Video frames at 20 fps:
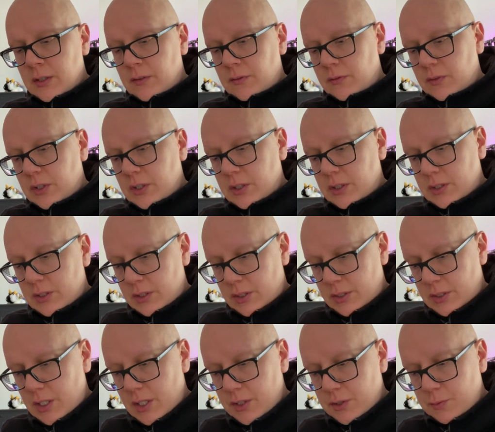Wir, ich
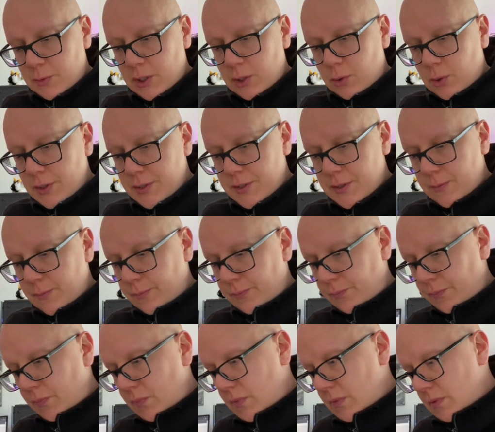zeige es mal kurz.
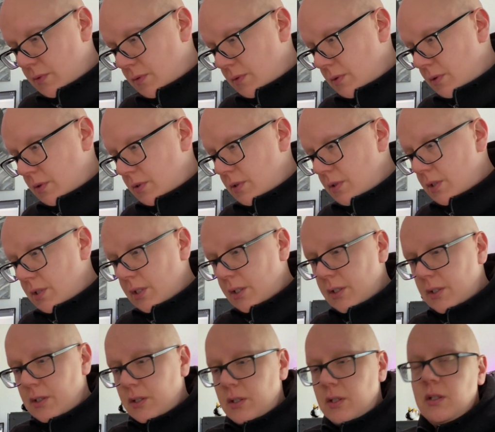Zack,
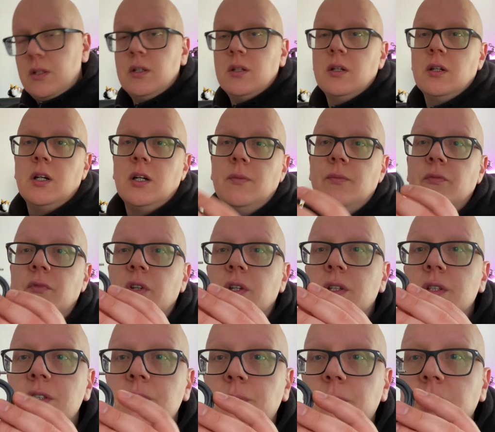hier haben wir
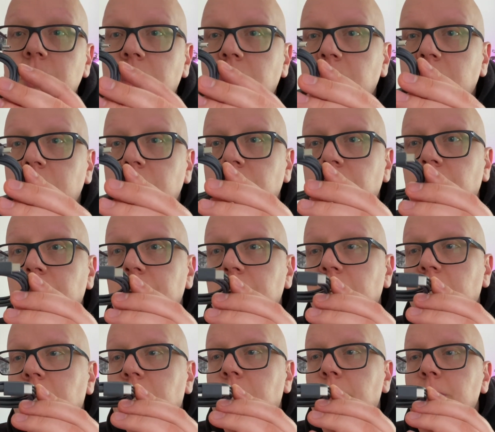das mitgelieferte
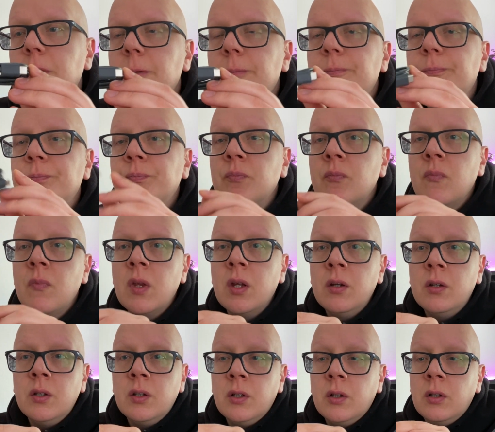Kabel.
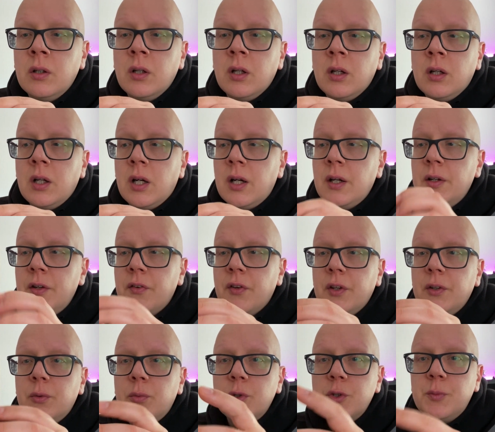Eine
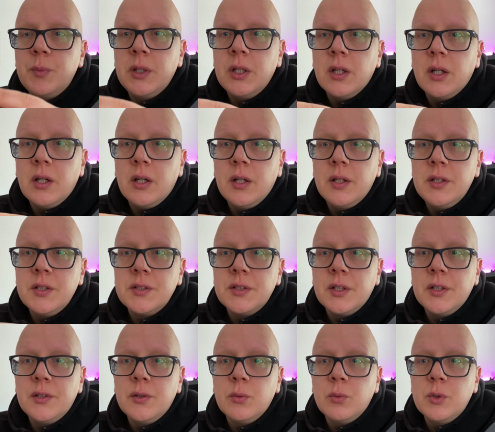Seite USB, eine
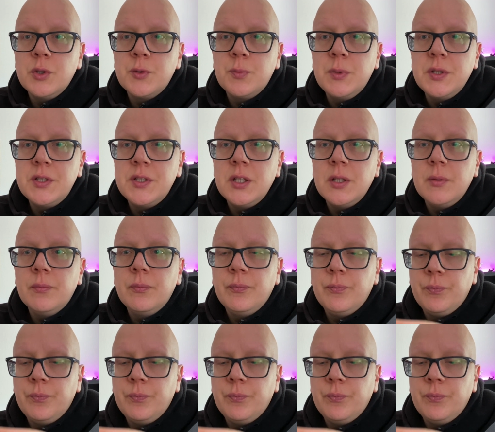Seite USB-C.